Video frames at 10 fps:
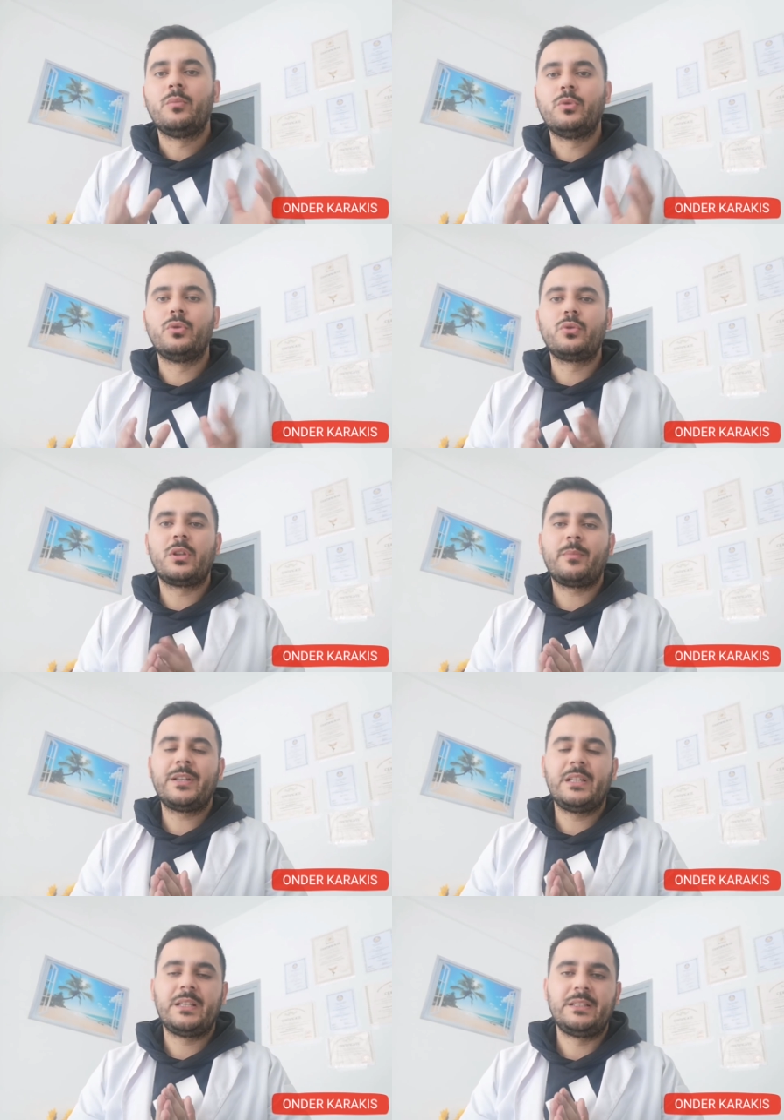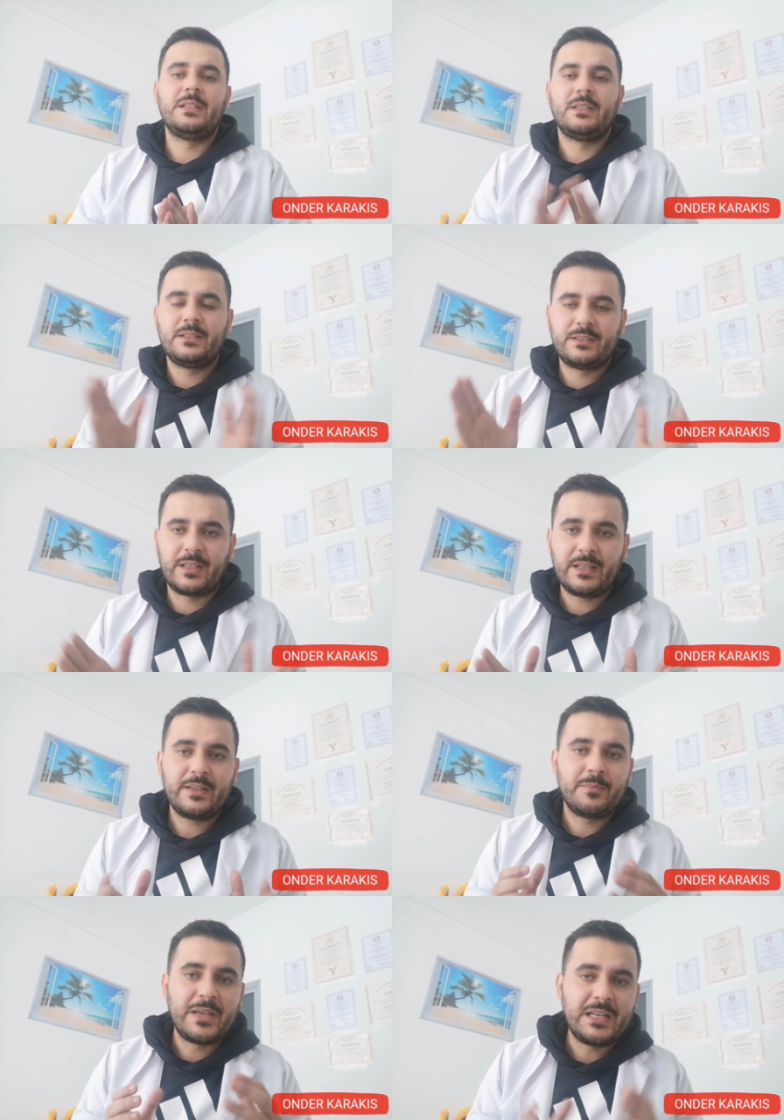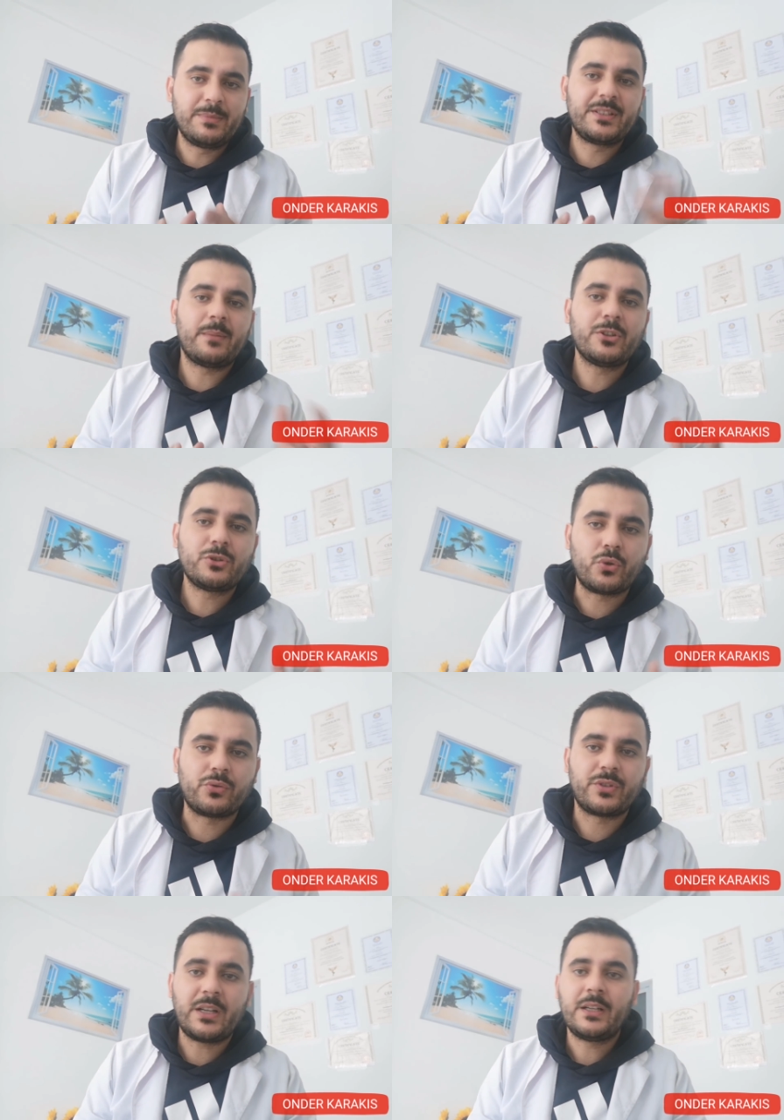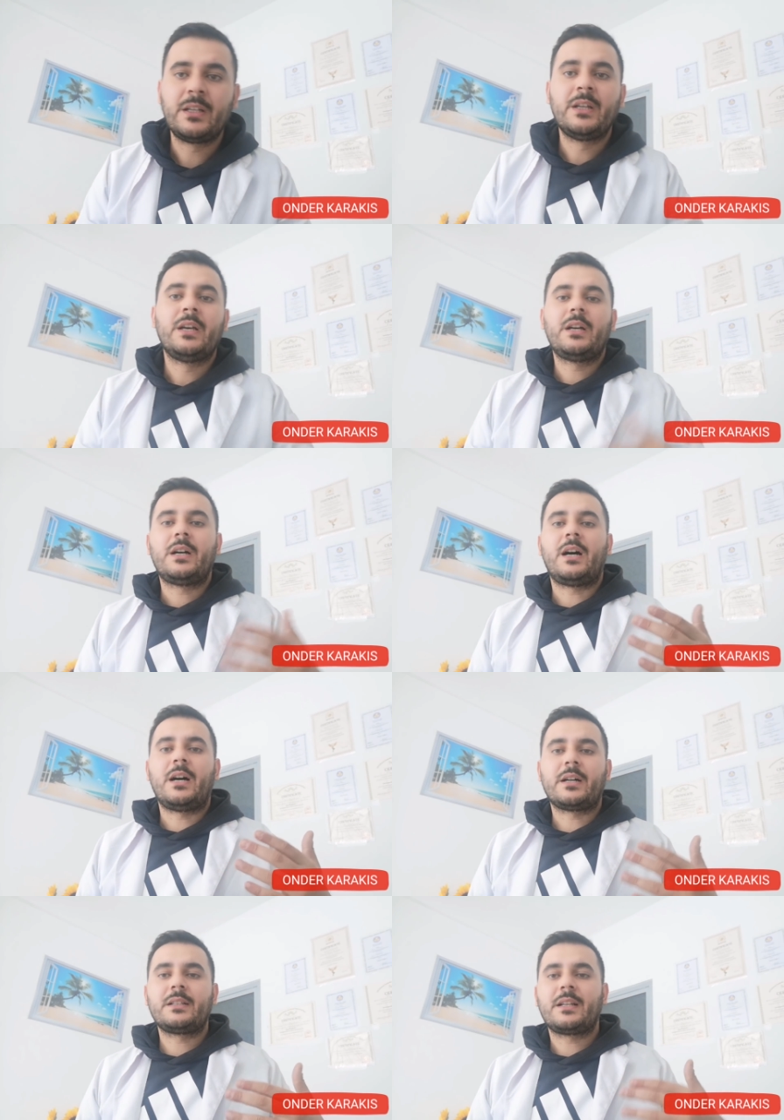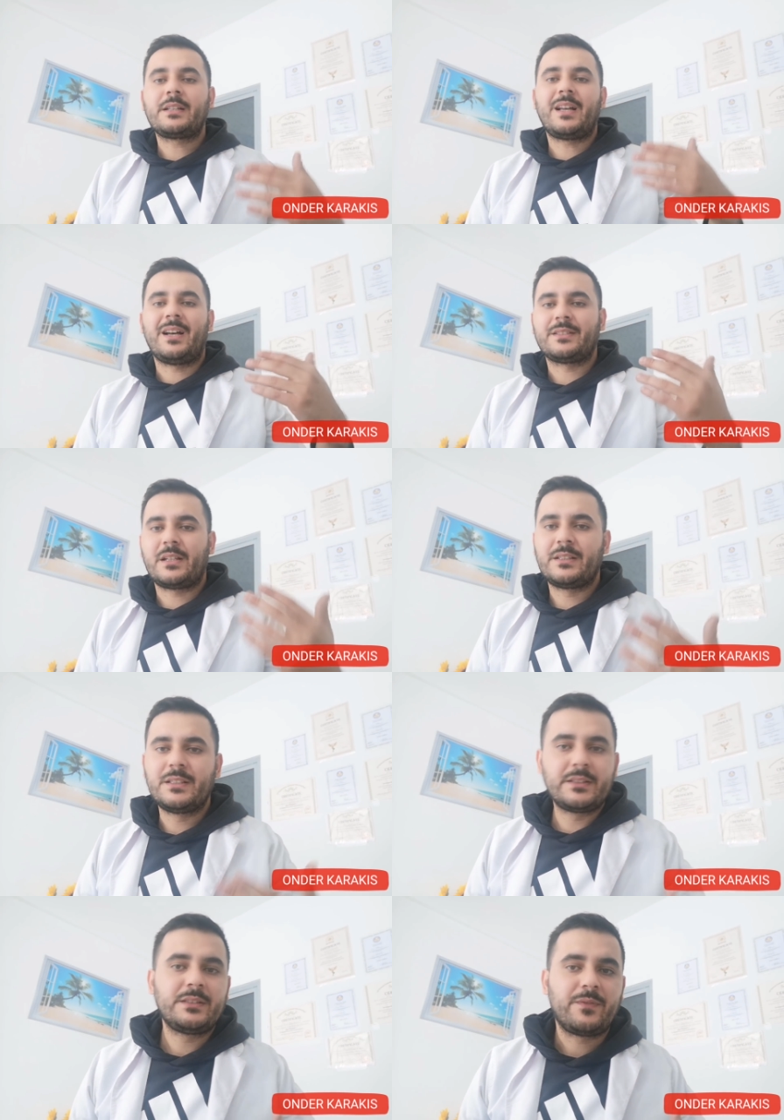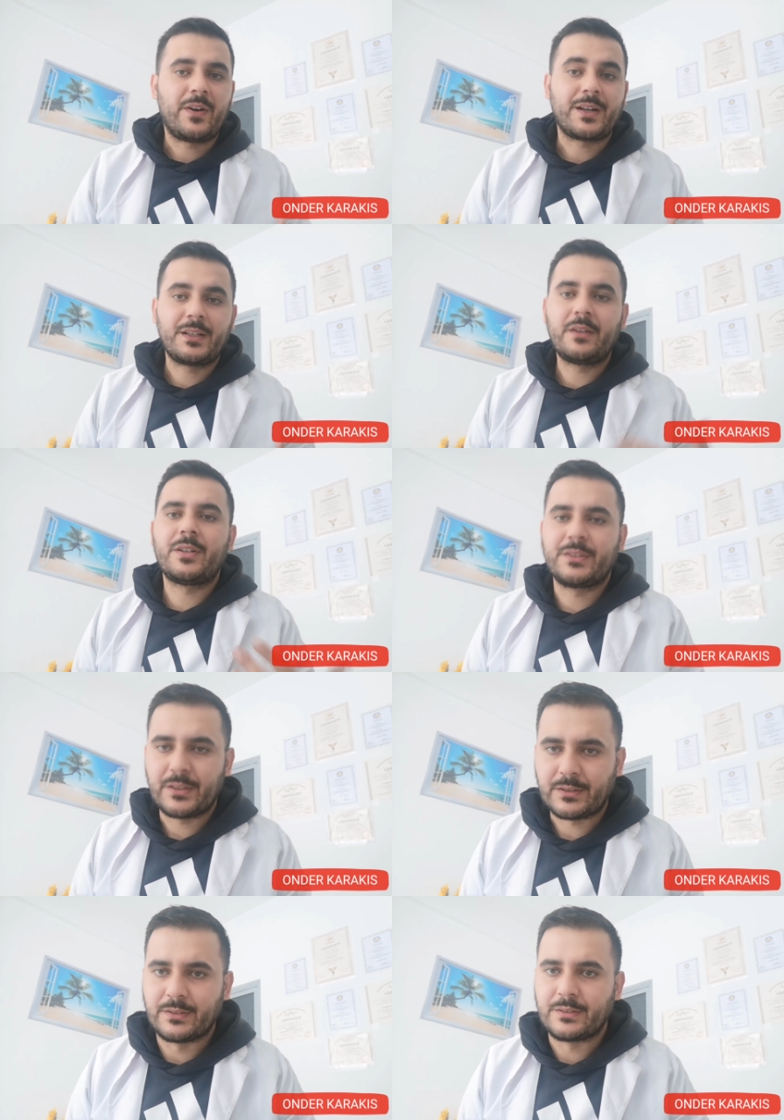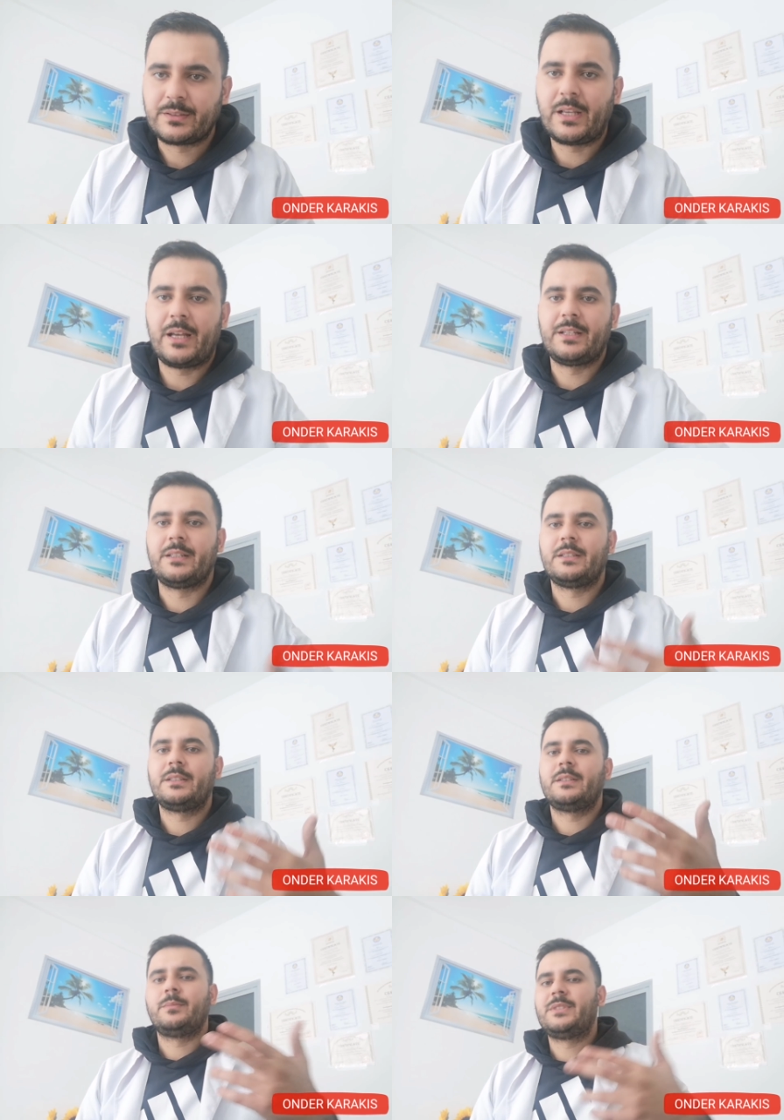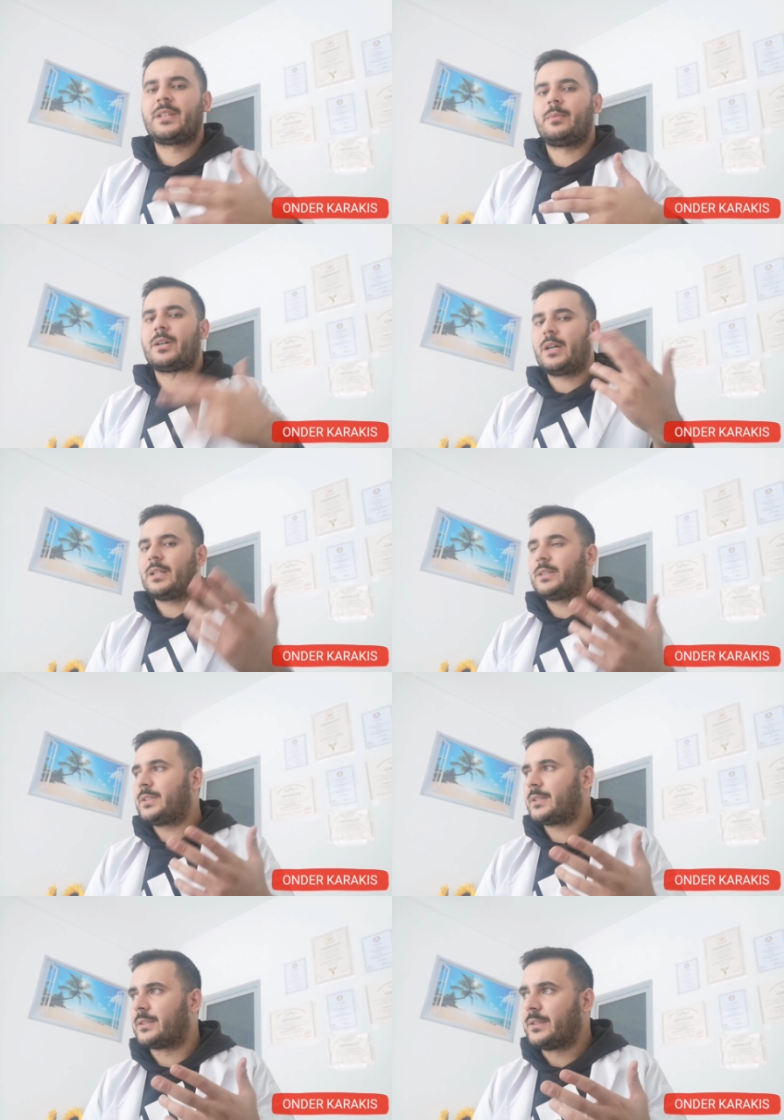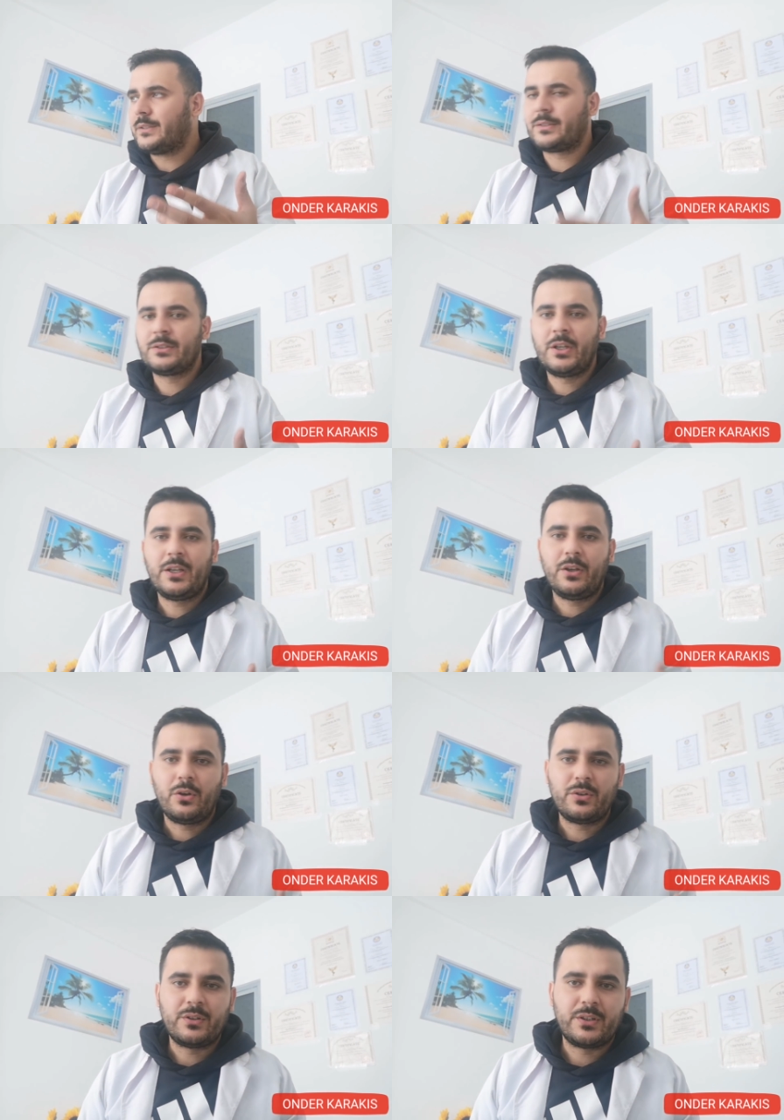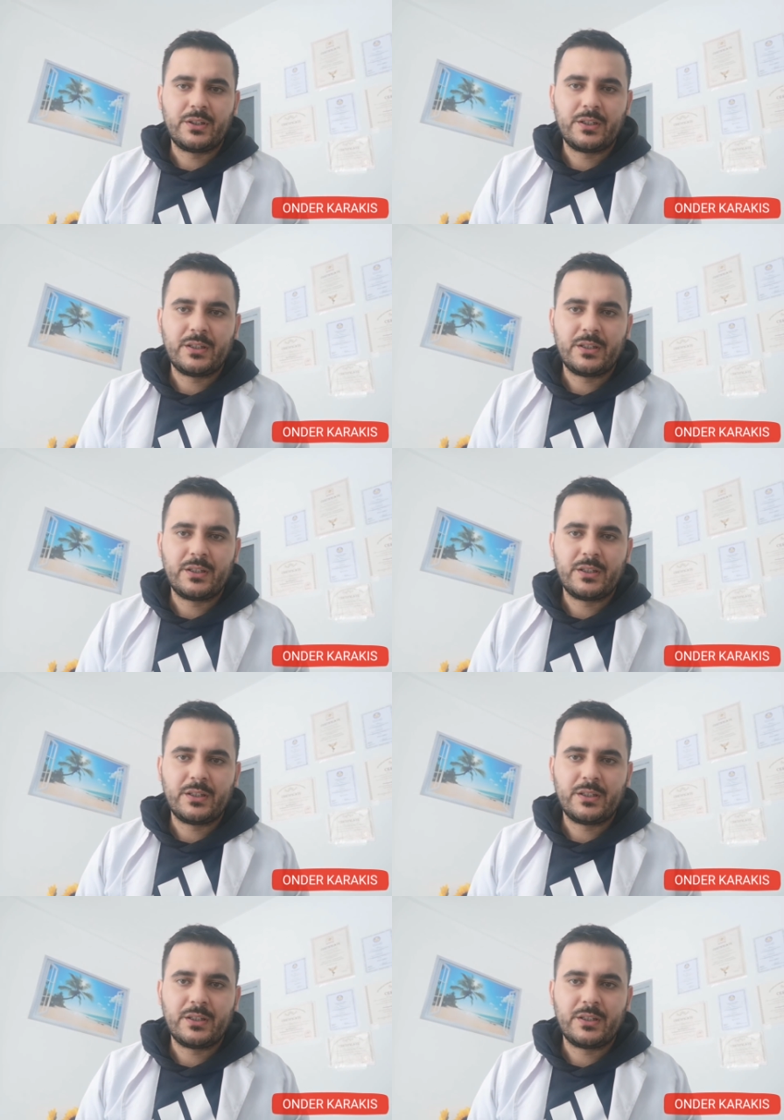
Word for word: Bu uygulama ile ise belli bir zaman sonra ağrıların azaldığının farkına varacaksınız. Yani bir sabah kalkacaksınız. E,